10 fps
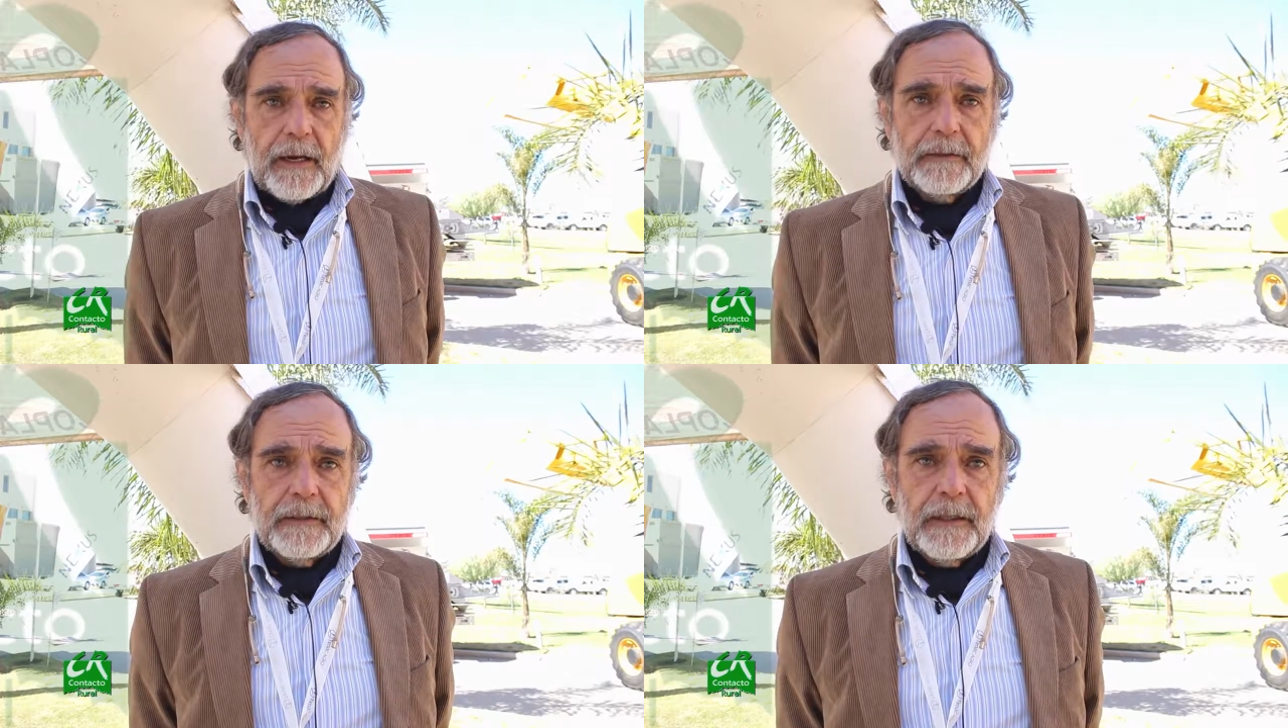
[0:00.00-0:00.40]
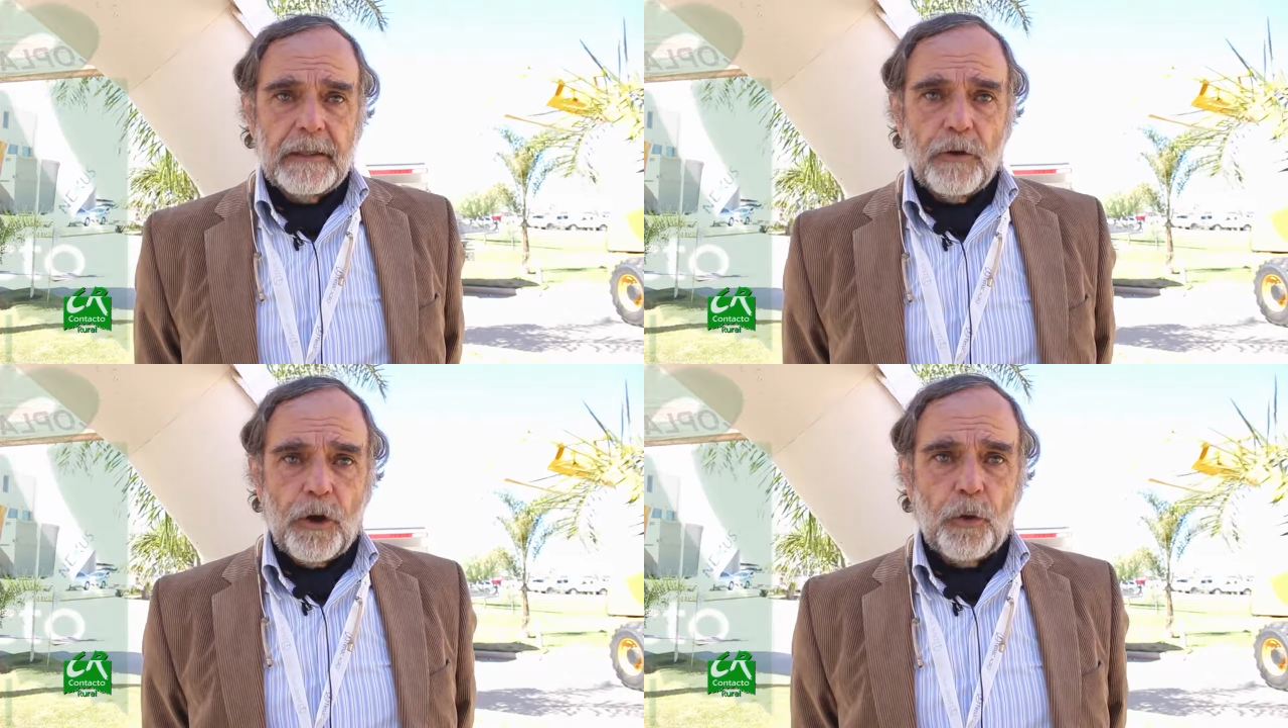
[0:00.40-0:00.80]
gente
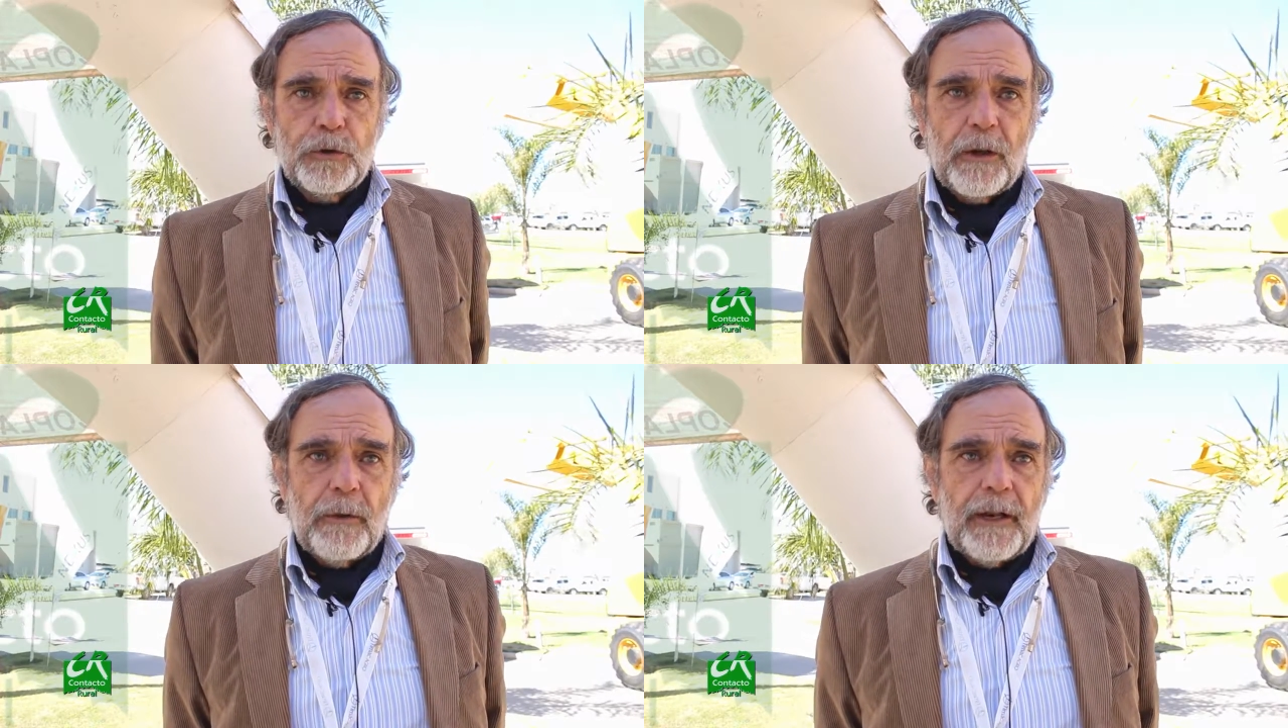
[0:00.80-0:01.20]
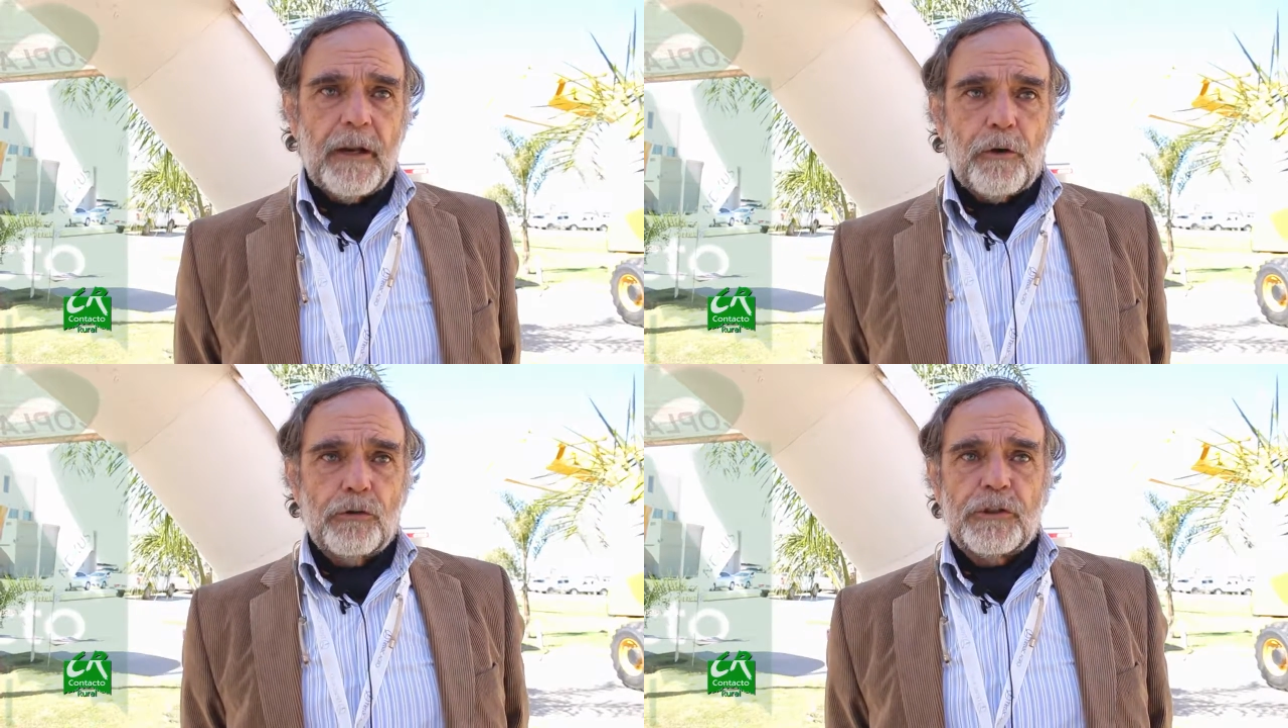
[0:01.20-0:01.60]
no le gusta hablar
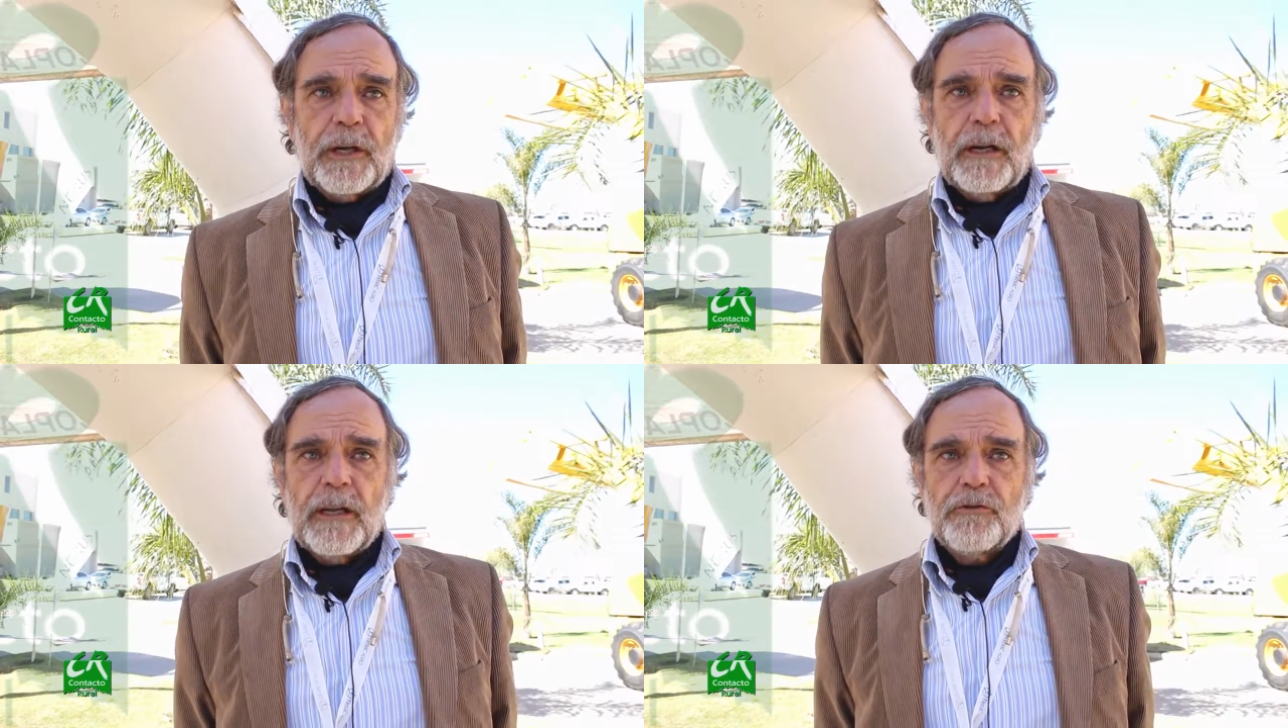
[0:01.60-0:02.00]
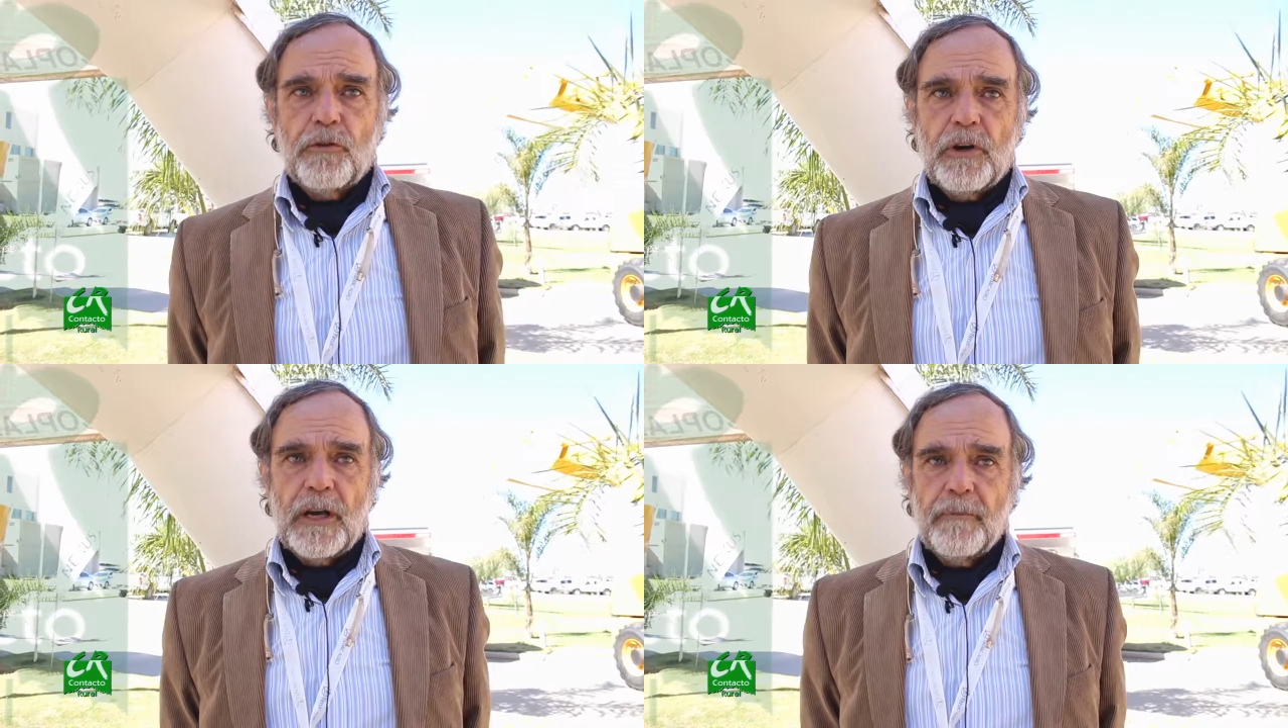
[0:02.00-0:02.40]
en contra de la
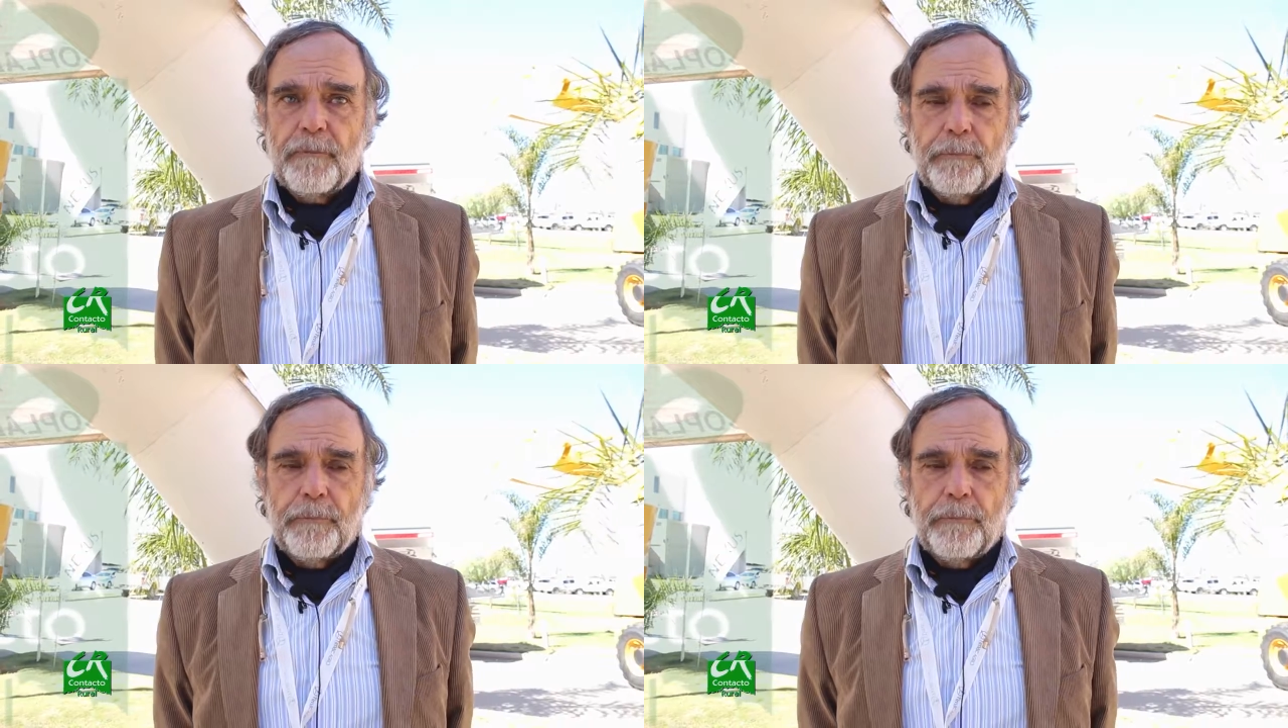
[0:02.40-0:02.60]
soja,